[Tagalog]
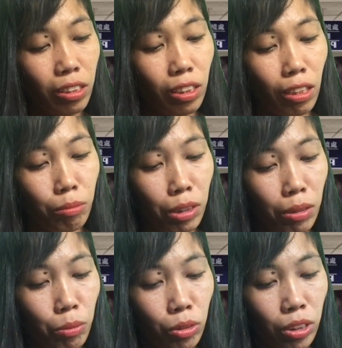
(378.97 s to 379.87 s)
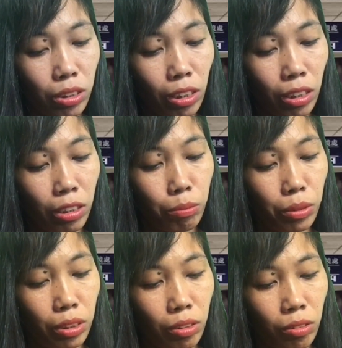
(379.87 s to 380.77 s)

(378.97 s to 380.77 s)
ang dami mong stamps.